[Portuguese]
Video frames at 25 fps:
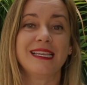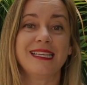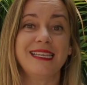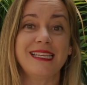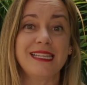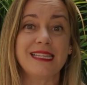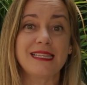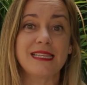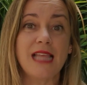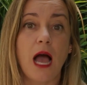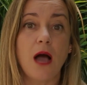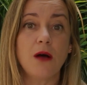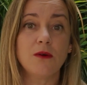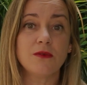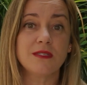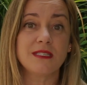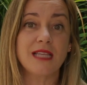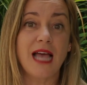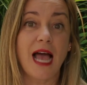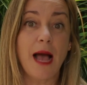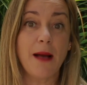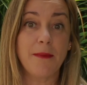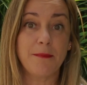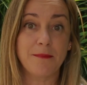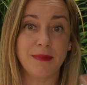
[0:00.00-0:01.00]
que tal
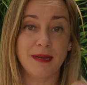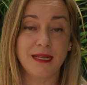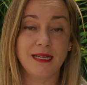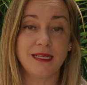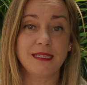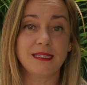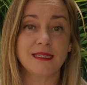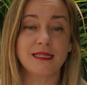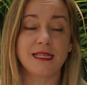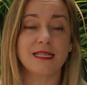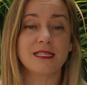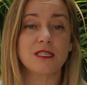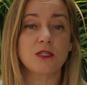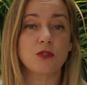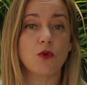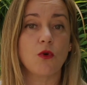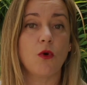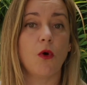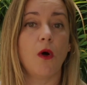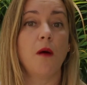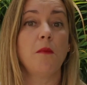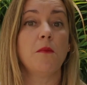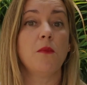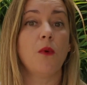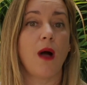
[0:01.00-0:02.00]
usar plantas
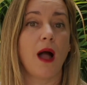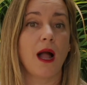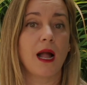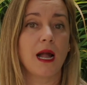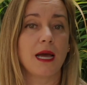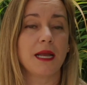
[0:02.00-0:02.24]
como a